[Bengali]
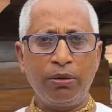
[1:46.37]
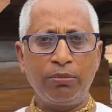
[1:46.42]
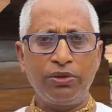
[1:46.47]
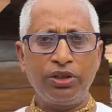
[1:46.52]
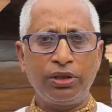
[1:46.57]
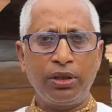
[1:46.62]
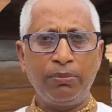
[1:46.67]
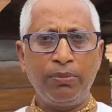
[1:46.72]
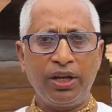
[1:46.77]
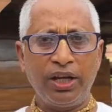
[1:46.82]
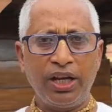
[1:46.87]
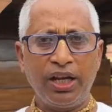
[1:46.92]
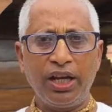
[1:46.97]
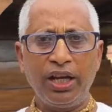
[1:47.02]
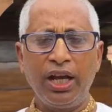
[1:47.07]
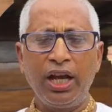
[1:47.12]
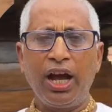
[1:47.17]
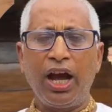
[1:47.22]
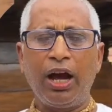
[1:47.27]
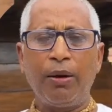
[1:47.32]
নিয়ম রীতি মেনে
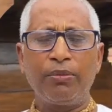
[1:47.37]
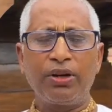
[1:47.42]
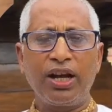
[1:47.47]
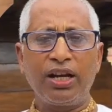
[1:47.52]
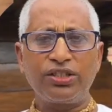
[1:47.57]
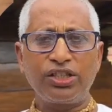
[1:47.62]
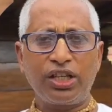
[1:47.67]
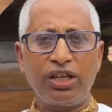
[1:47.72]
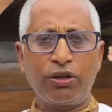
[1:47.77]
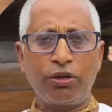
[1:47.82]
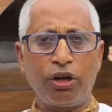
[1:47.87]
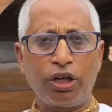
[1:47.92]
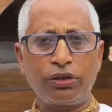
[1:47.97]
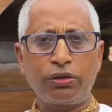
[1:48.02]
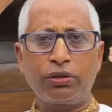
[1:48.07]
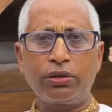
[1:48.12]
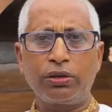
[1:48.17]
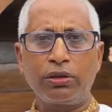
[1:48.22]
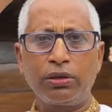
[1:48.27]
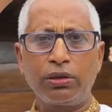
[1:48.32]
আমরা আজকে রথ
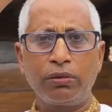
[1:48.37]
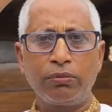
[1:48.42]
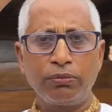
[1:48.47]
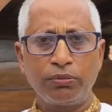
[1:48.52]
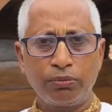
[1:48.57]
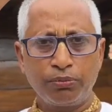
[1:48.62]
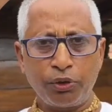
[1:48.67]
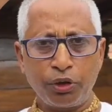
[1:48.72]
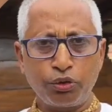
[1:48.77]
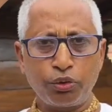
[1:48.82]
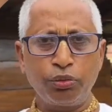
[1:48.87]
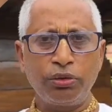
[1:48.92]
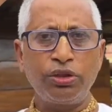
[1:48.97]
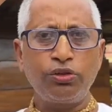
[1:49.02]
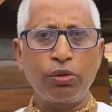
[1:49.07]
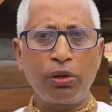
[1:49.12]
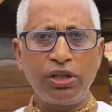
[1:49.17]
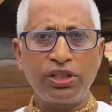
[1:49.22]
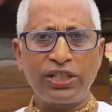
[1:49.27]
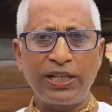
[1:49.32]
প্রস্তুতি
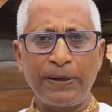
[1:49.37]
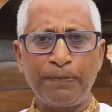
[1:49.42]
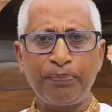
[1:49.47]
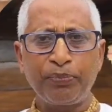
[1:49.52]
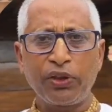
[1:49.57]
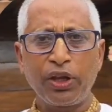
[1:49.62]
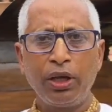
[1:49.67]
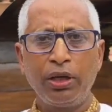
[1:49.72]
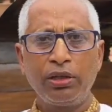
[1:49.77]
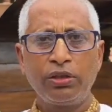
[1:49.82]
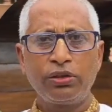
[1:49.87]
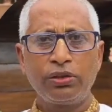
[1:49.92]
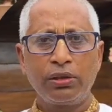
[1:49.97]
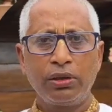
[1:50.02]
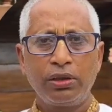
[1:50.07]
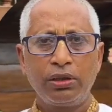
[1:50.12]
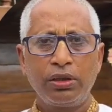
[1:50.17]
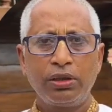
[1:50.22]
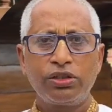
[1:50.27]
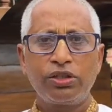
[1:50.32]
চলছে
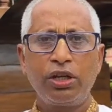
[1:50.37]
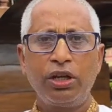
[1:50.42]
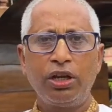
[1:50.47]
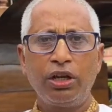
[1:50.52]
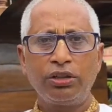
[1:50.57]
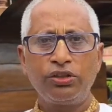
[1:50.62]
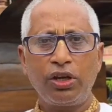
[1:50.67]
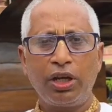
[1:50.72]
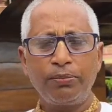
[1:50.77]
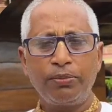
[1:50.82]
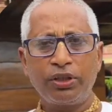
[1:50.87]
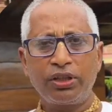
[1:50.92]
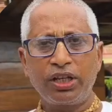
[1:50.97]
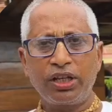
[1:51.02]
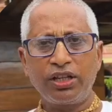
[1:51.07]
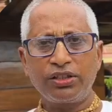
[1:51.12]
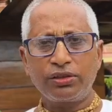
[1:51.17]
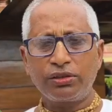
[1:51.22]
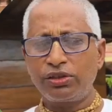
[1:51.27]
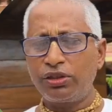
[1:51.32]
ছিল জয়
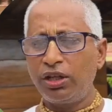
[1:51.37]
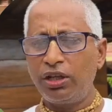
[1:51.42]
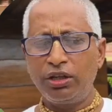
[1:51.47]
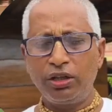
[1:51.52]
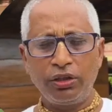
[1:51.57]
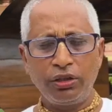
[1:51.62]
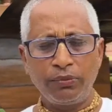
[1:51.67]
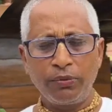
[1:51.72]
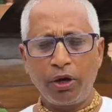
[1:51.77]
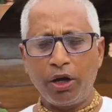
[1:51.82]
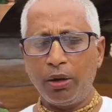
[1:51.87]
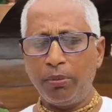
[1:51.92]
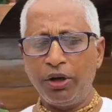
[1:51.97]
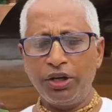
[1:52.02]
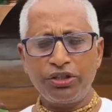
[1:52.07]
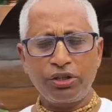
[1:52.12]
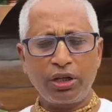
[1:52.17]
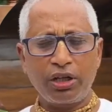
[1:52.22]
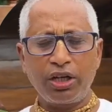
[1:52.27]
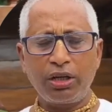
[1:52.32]
পতাকা ছিল
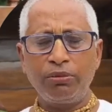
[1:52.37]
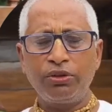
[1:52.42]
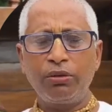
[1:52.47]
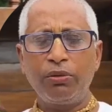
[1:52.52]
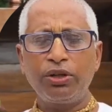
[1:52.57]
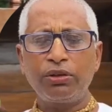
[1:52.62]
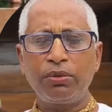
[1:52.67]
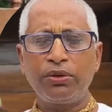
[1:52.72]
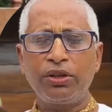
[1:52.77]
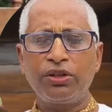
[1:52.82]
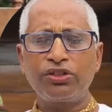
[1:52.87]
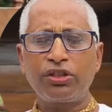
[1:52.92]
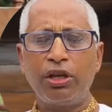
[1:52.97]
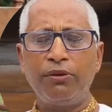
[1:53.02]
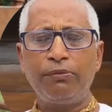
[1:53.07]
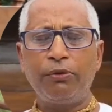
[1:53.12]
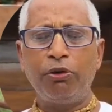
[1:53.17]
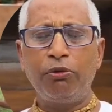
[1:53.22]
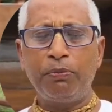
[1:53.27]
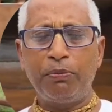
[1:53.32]
অভয় চরণারবিন্দ ভক্তিবন্ধ
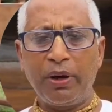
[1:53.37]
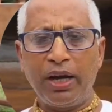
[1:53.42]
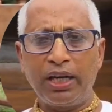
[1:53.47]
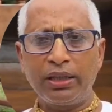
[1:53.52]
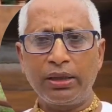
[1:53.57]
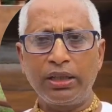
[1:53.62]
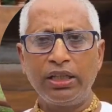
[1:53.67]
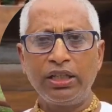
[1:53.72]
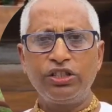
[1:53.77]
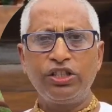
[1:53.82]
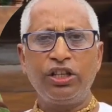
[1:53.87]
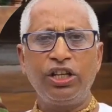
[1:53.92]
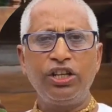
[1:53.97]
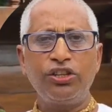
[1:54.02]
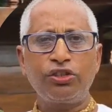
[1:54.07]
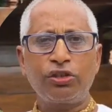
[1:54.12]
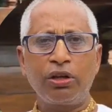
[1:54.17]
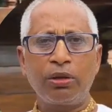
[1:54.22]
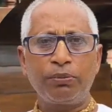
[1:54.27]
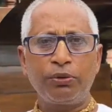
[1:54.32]
স্বামী প্রভুপাত যিনি
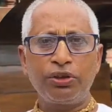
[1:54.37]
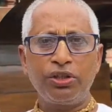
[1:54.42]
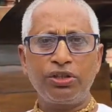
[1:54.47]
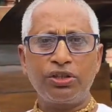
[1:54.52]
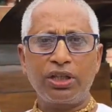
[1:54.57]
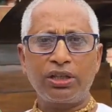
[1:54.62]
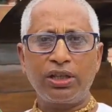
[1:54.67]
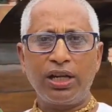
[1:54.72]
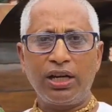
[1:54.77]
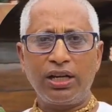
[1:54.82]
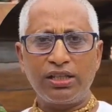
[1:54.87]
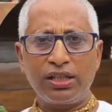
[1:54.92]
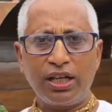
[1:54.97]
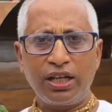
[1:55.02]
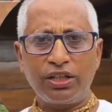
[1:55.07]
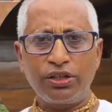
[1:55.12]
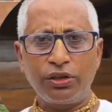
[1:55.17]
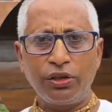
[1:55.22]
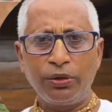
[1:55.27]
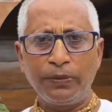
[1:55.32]
ইস্কন প্রতিষ্ঠাতা
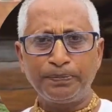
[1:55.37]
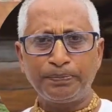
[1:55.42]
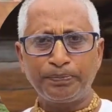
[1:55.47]
আচার্য